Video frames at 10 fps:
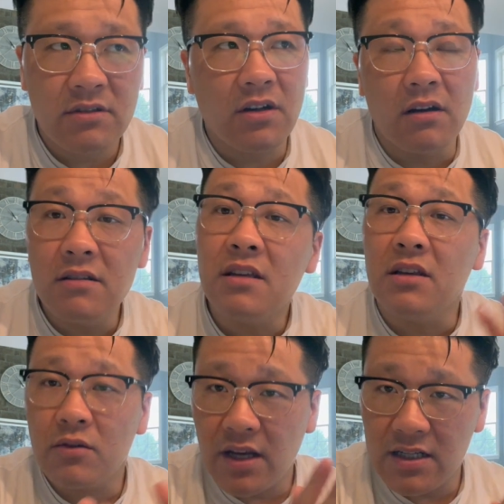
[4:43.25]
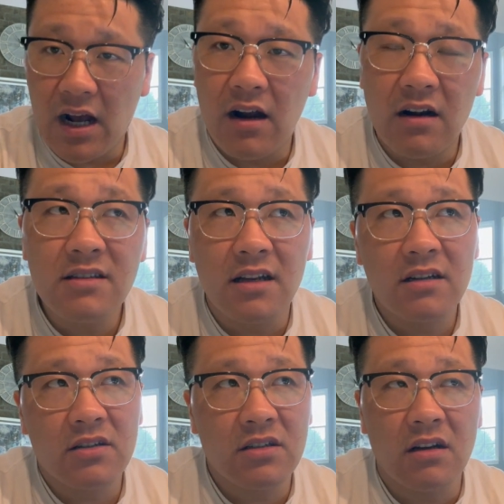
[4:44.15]
整体都在涨，而且这
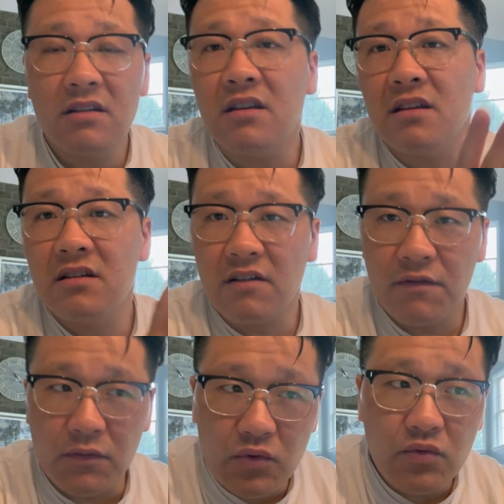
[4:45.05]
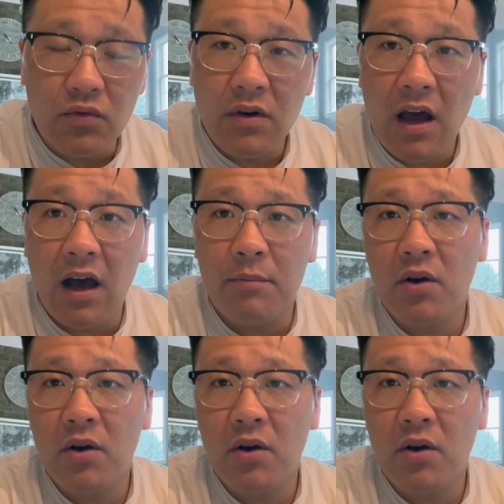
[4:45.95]
个整体的这个幅度啊，